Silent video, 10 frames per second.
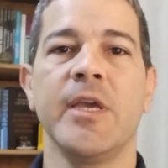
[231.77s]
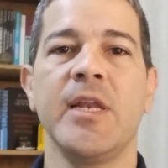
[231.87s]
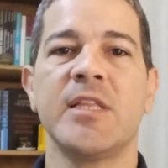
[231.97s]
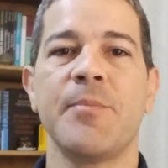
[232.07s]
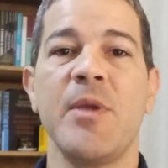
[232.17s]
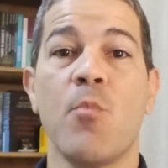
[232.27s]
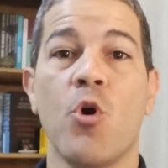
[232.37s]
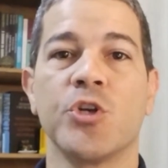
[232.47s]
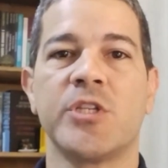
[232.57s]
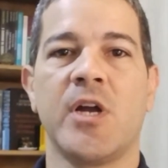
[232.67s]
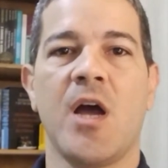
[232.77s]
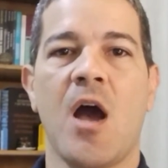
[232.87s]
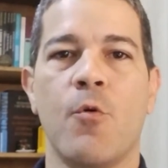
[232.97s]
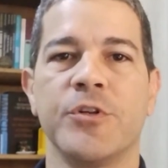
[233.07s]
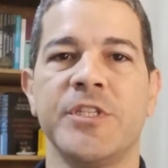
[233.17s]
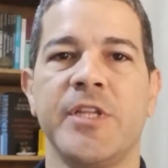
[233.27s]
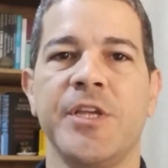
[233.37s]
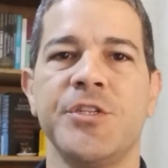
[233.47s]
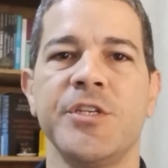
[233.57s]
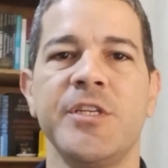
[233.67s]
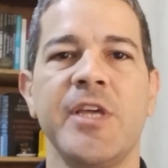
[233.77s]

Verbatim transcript: ele também mostra ao Ocidente